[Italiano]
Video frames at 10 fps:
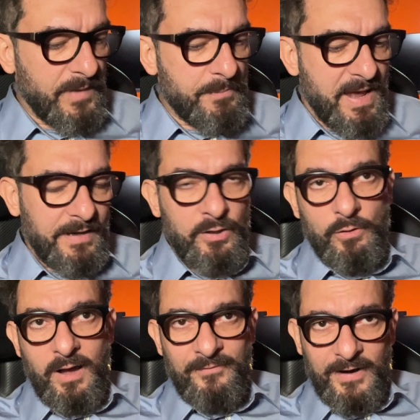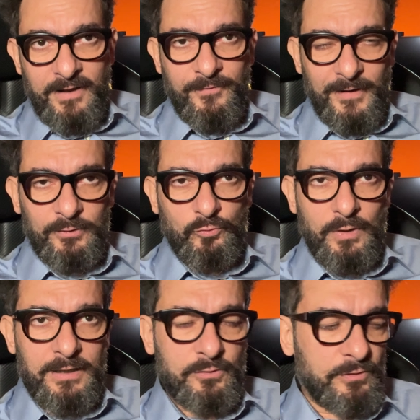ma io avrei fatto
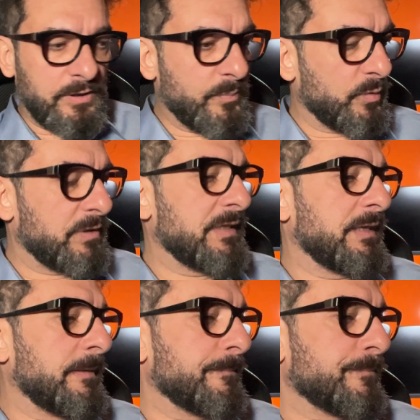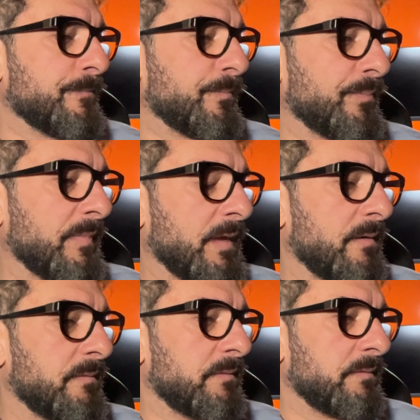un altro tipo di, mm,
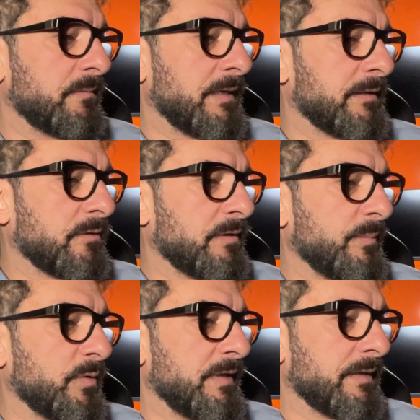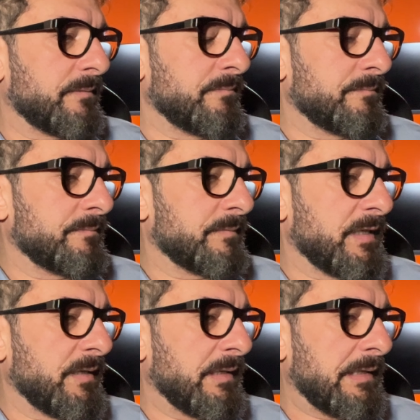un altro tipo di,
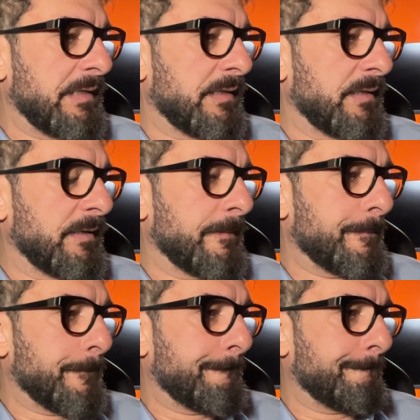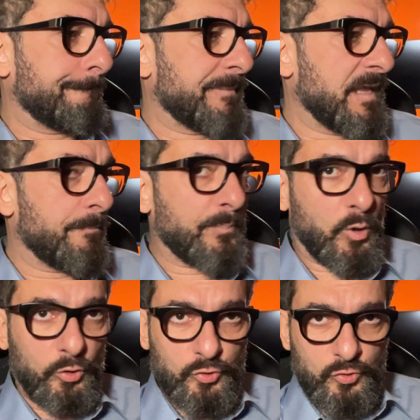di, di, di
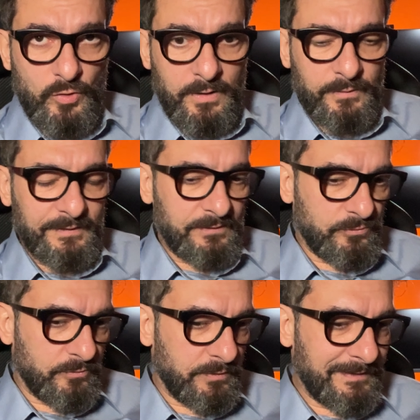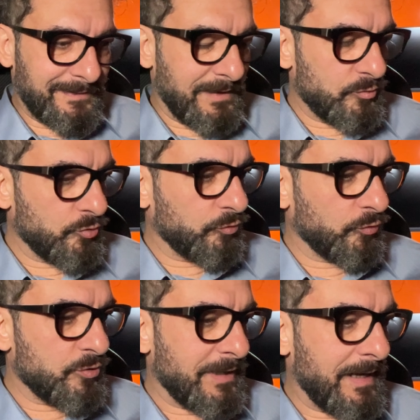approccio a questo disagio
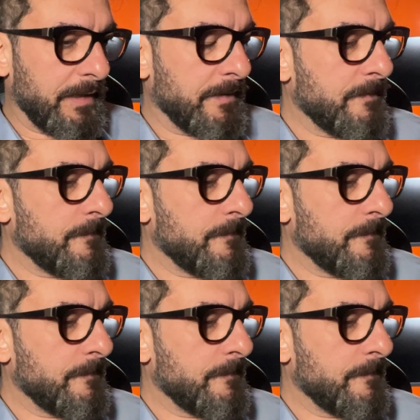sociale.